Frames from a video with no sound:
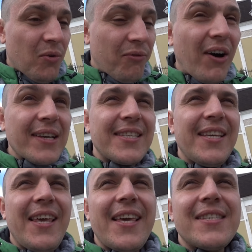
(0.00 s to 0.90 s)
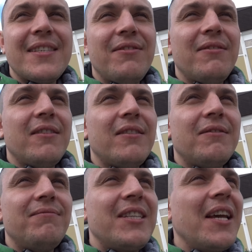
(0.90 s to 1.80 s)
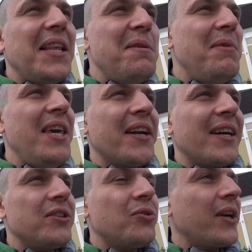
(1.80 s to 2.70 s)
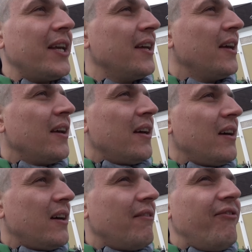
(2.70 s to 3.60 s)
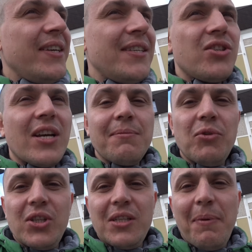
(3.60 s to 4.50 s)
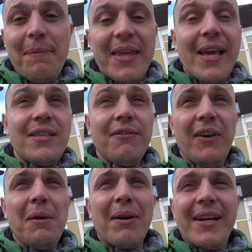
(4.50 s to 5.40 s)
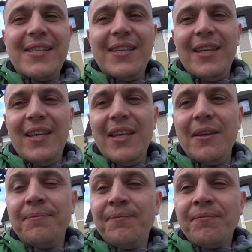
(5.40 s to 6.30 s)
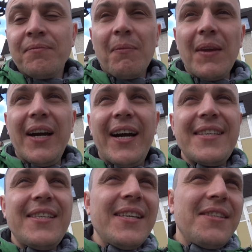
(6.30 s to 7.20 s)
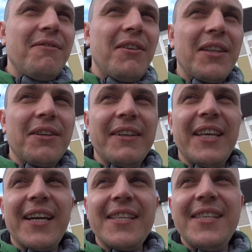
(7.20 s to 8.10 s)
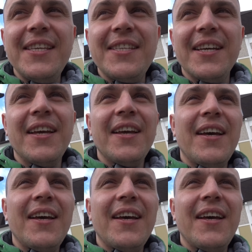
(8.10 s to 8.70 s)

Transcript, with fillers: у вас есть э, целый мир, который э, вы сейчас можете поменять и выбрать. И э, хотите вы этого, не хотите,